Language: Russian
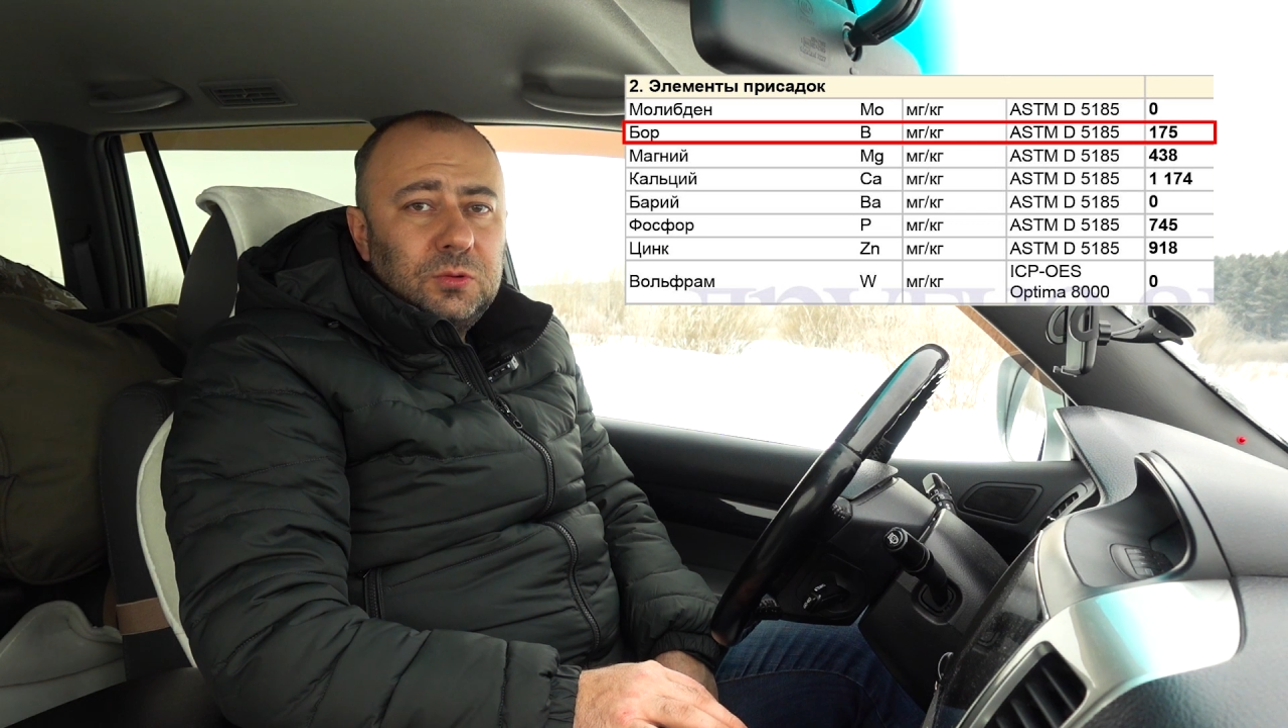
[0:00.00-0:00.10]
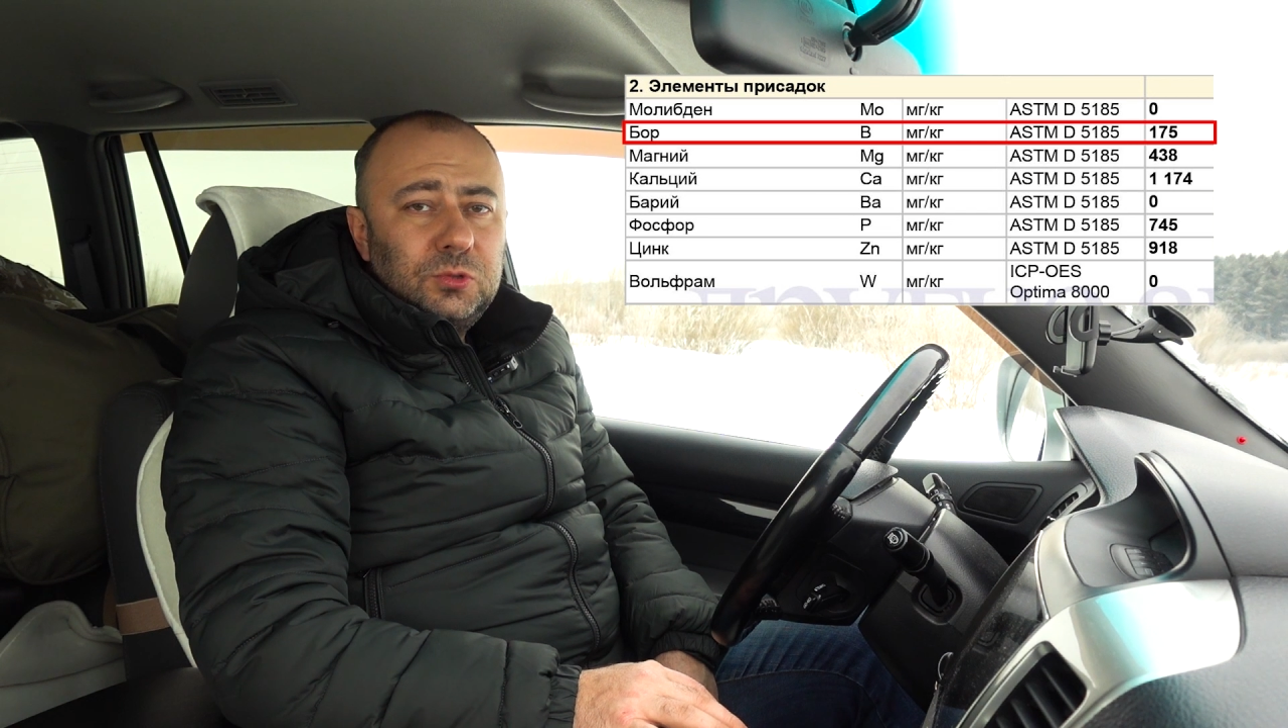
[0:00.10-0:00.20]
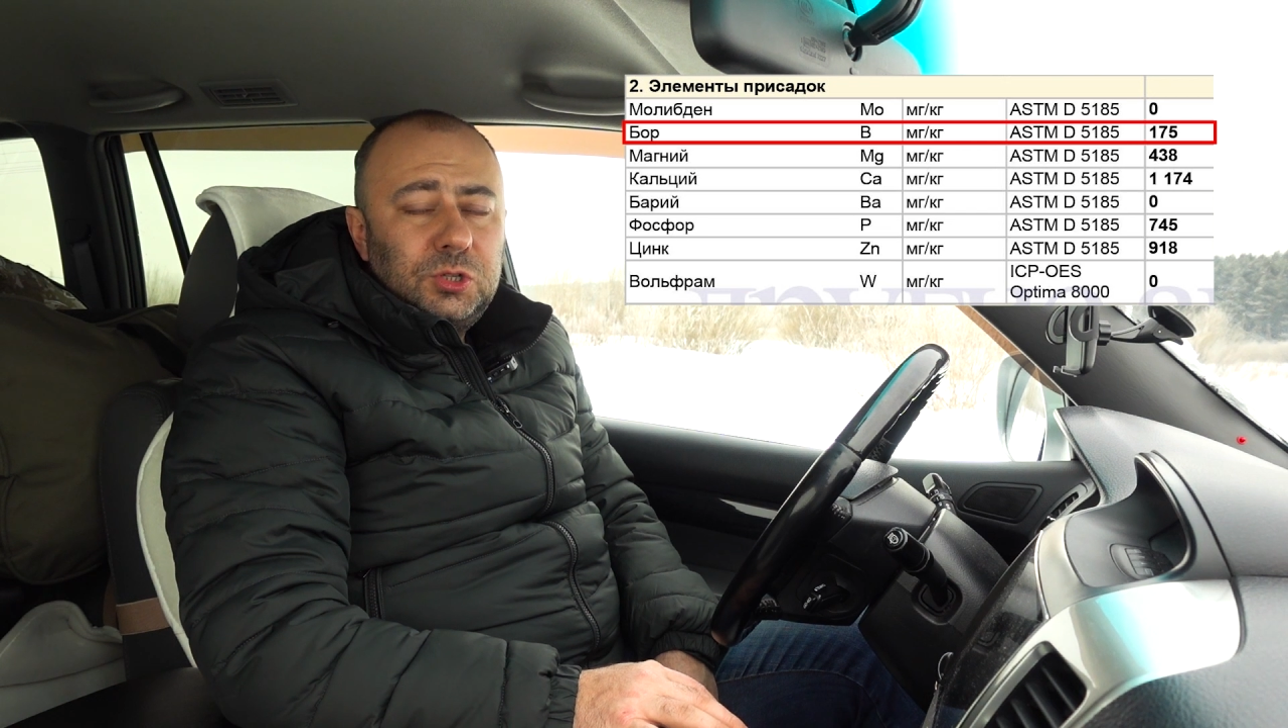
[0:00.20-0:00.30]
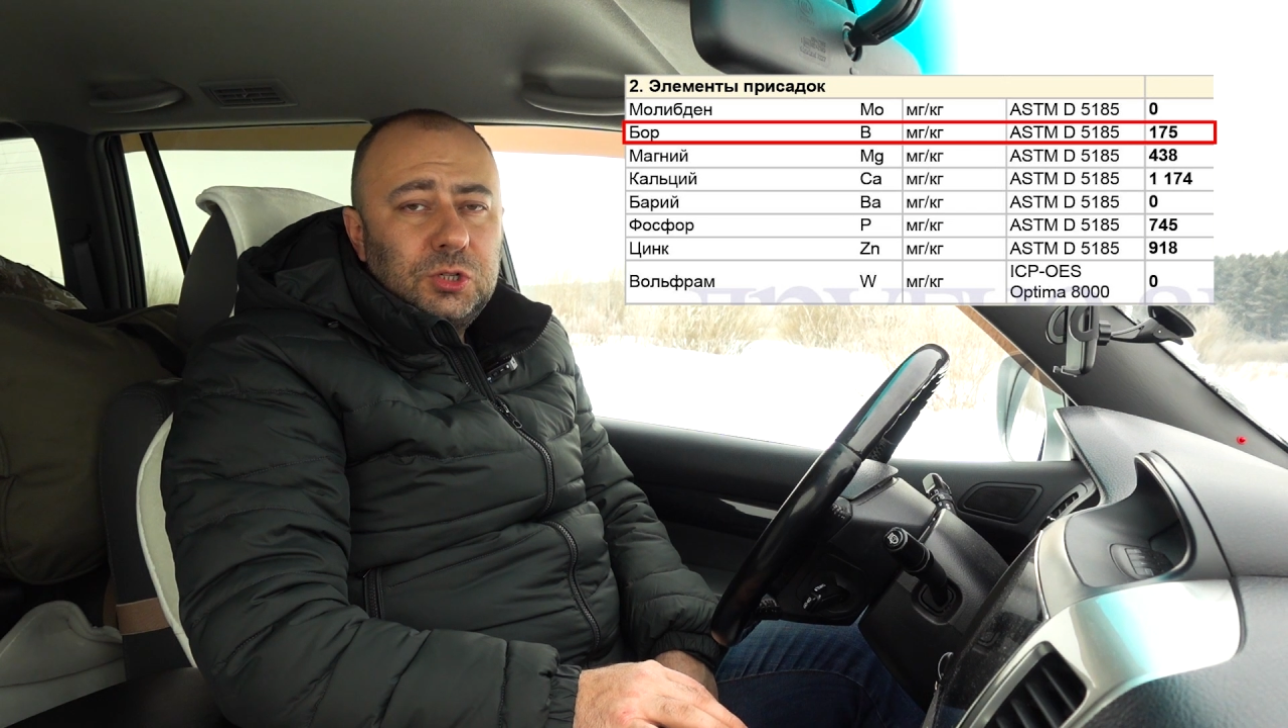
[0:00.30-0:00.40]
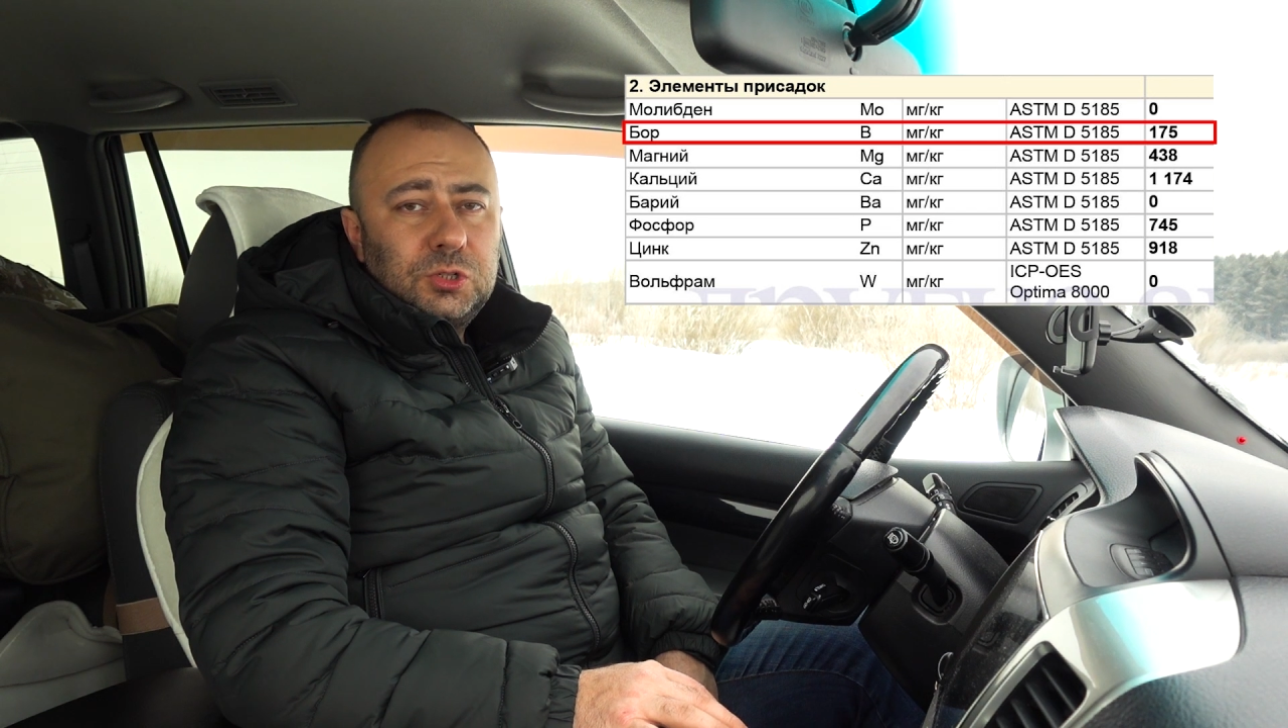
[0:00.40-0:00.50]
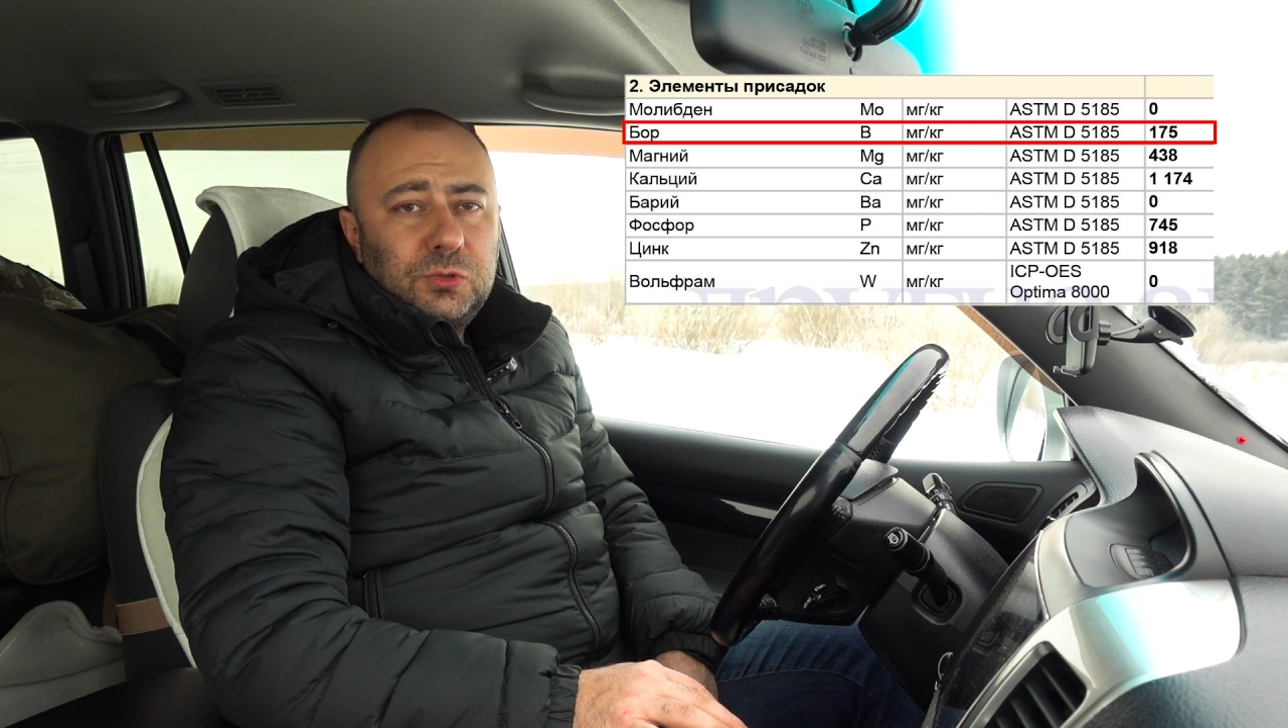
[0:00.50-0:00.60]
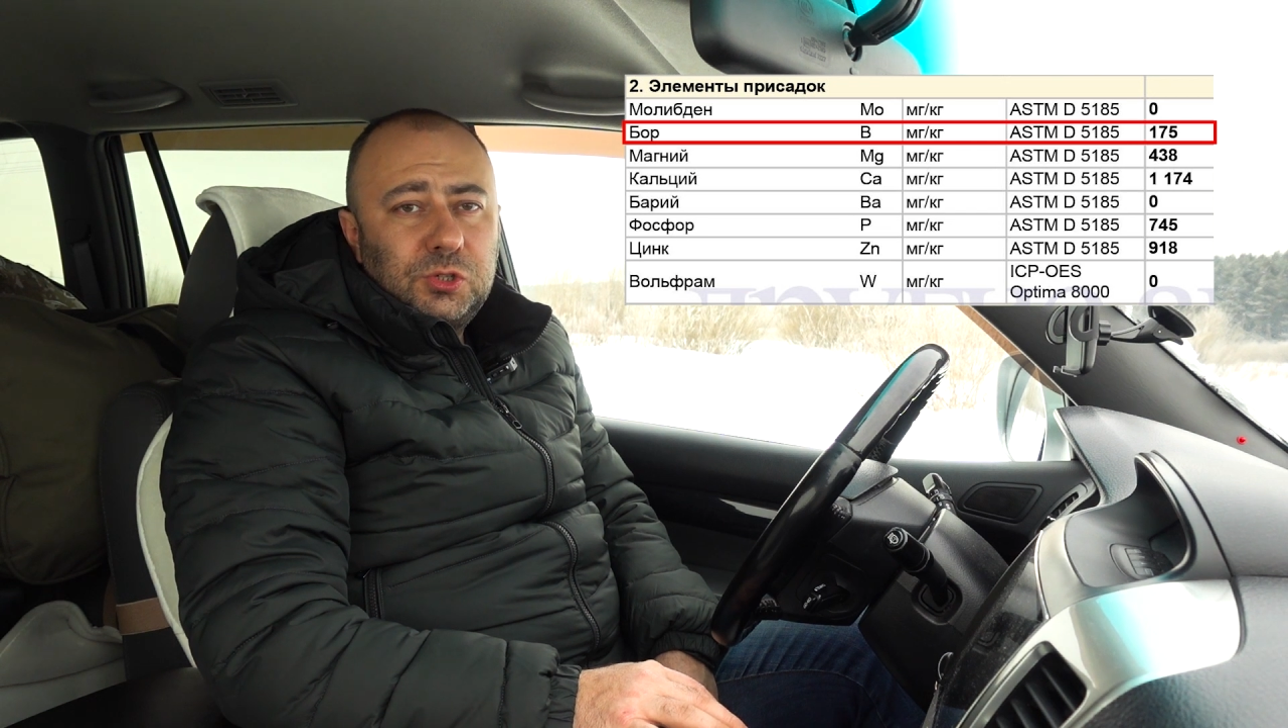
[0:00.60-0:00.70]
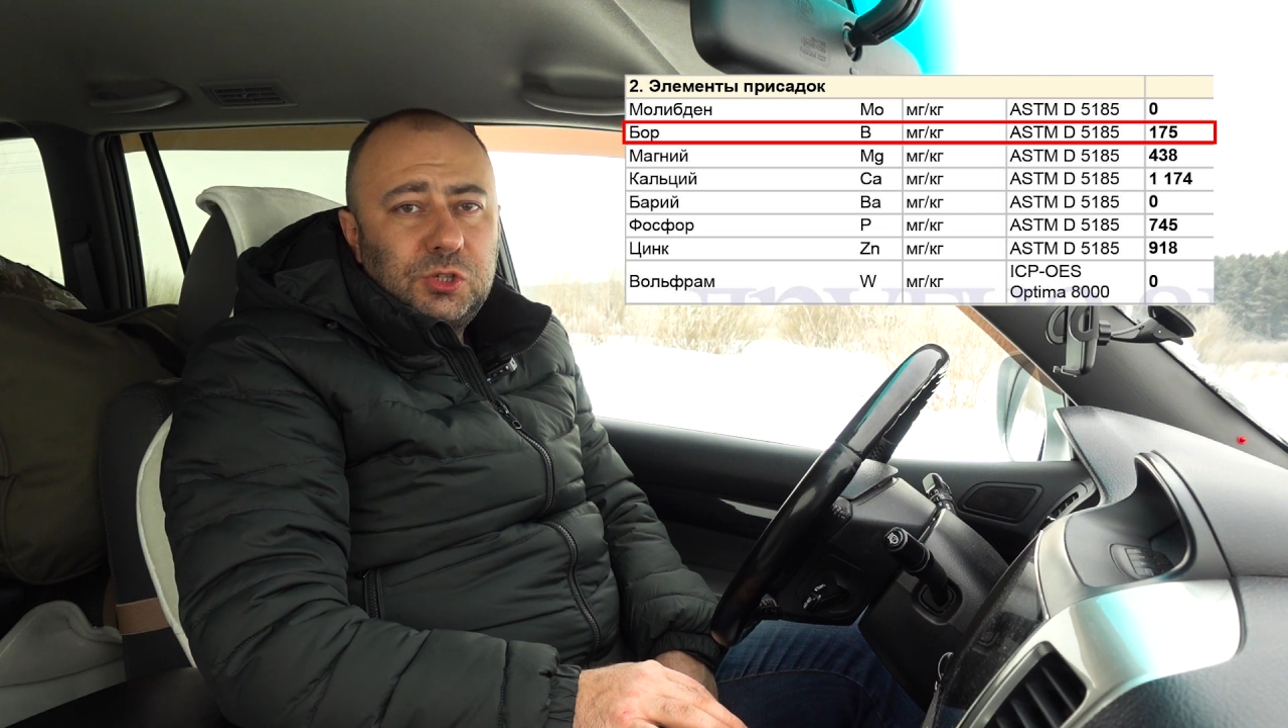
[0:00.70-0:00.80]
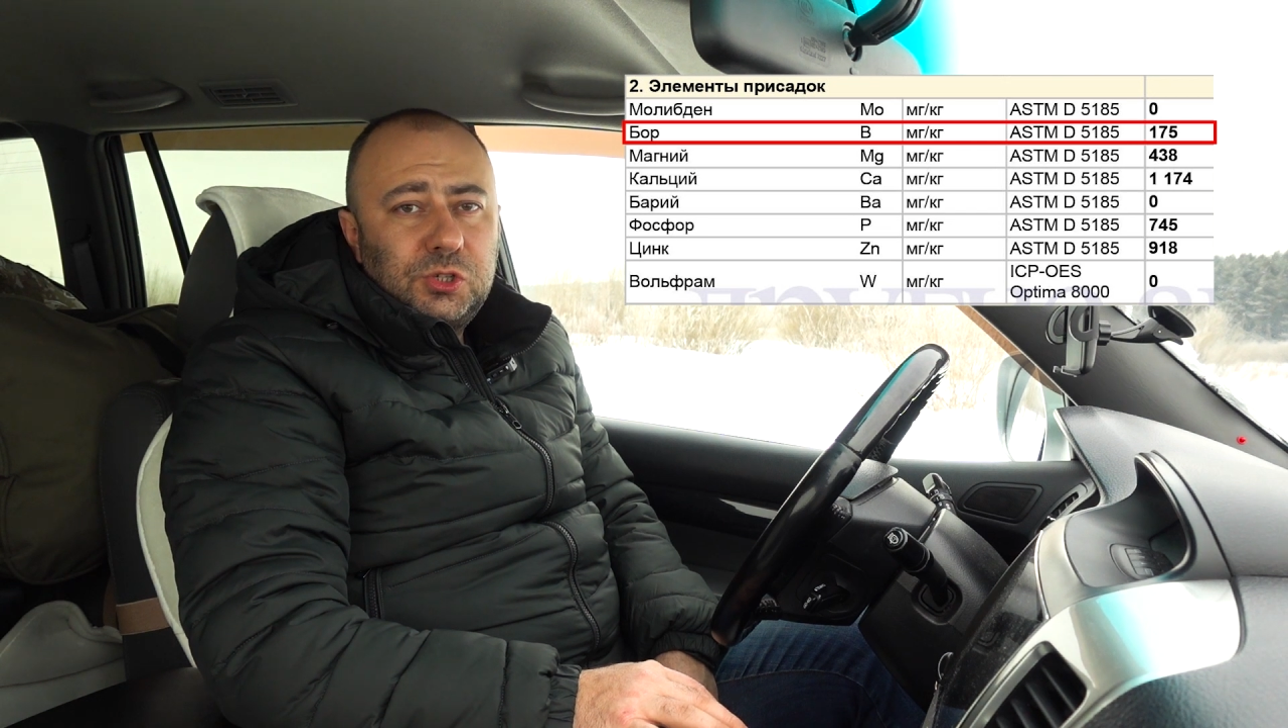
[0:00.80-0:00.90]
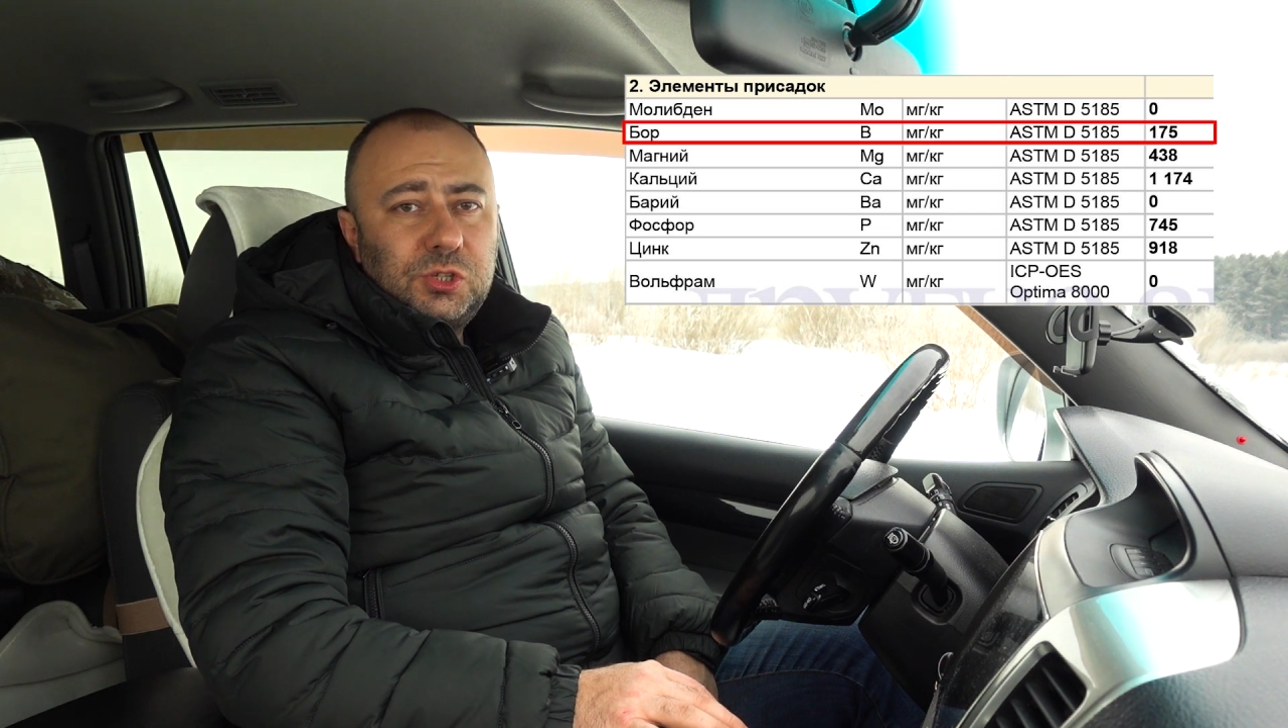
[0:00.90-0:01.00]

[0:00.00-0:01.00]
удерживающий